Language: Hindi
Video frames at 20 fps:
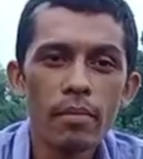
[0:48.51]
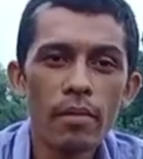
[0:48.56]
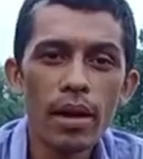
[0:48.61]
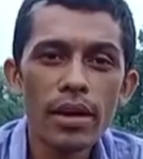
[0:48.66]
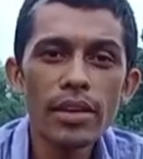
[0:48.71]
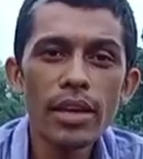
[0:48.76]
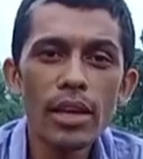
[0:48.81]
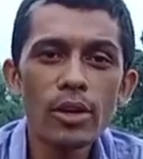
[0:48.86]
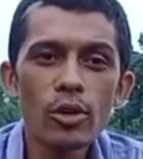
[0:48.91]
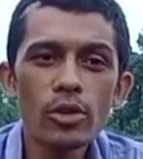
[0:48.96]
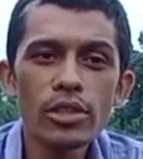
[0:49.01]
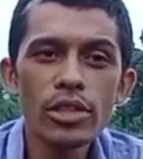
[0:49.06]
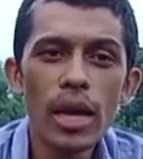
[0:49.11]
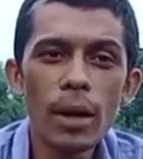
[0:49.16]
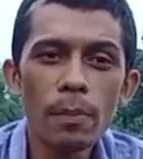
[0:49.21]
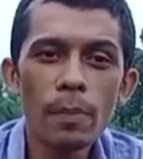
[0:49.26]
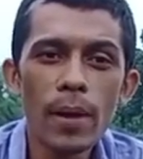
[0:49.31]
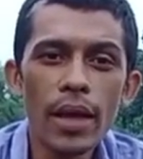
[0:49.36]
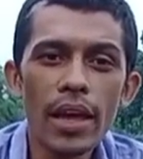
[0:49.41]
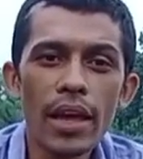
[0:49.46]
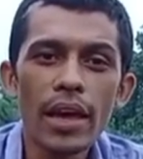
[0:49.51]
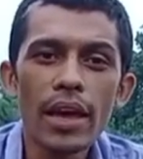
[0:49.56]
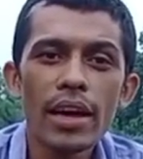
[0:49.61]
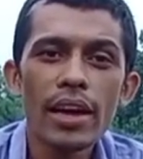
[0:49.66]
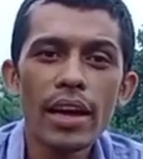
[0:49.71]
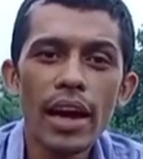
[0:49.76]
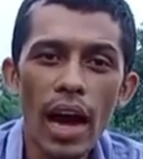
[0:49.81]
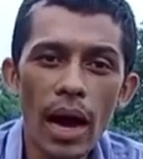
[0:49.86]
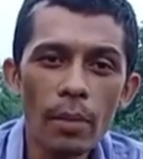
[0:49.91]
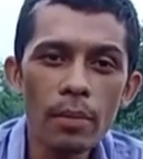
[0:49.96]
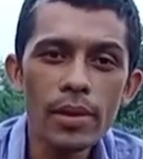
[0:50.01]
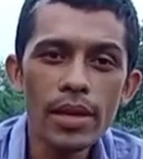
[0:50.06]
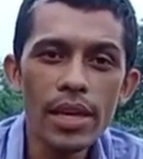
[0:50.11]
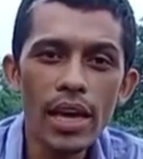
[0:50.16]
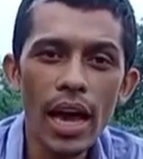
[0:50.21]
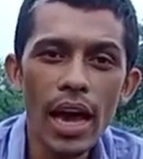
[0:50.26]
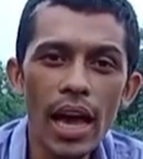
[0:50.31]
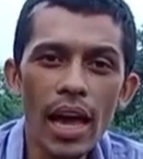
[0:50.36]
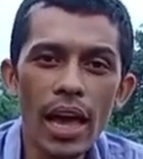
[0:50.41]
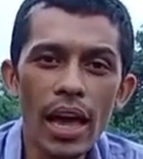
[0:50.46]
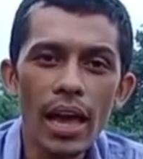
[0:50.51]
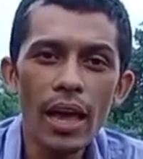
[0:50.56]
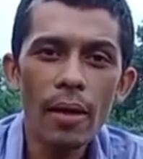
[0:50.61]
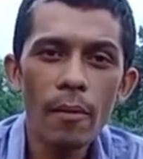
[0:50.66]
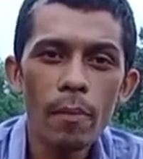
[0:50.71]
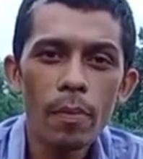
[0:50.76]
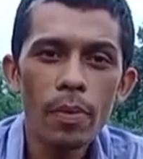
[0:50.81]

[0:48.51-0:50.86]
मैया योजना पे काम किया है